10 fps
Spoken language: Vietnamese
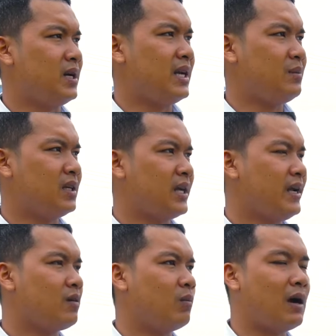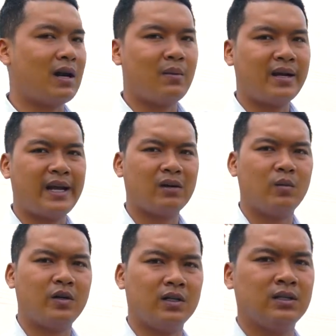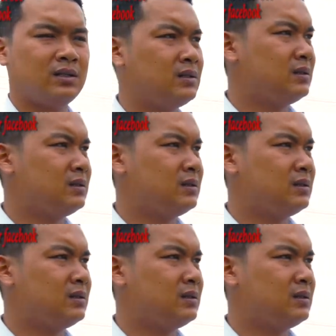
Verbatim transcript: là bên đây mình thấy còn bao la bát ngát luôn mọi người.